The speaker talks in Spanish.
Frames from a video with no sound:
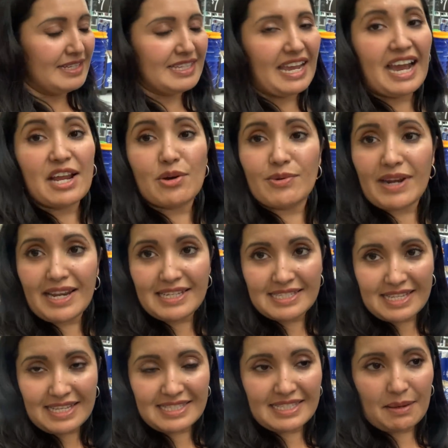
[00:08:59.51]
Y agarró una
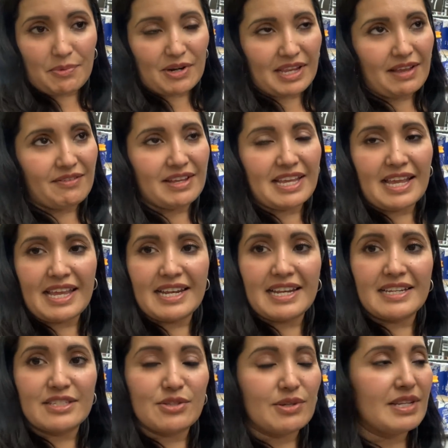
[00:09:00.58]
licencia, porque ya ven que aquí en
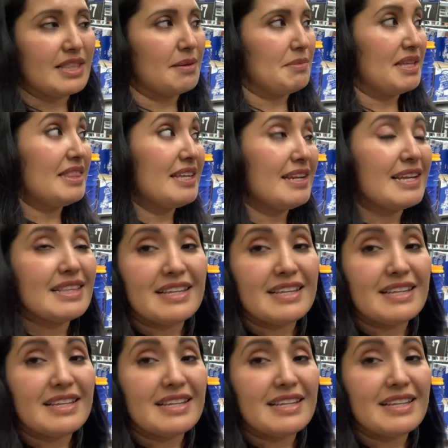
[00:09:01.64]
Arizona también tiene que